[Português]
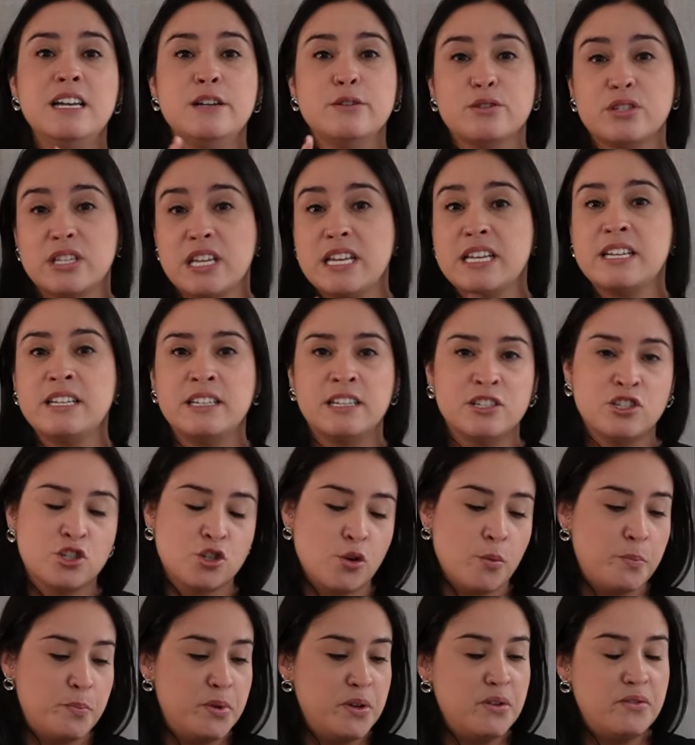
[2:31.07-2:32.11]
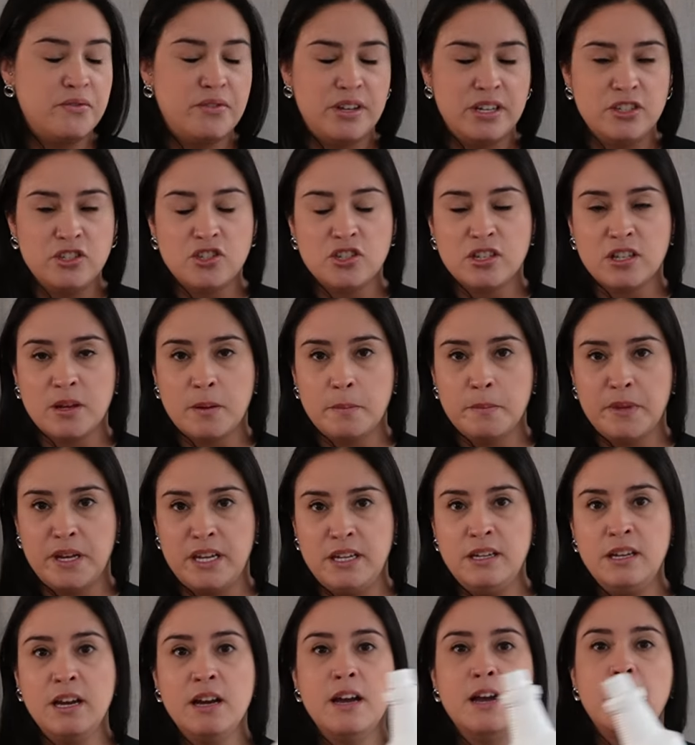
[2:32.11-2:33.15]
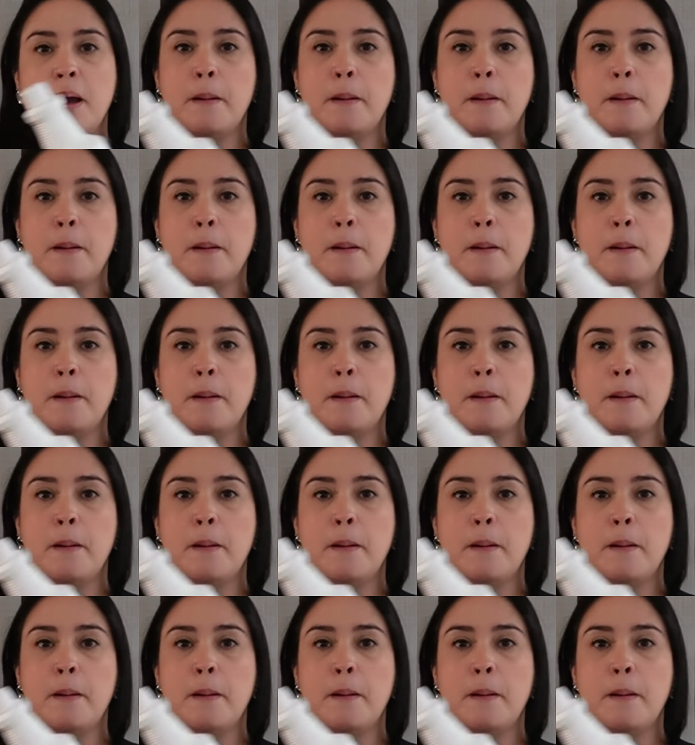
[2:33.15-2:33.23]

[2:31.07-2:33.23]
Eu sei que na Shopee vende também,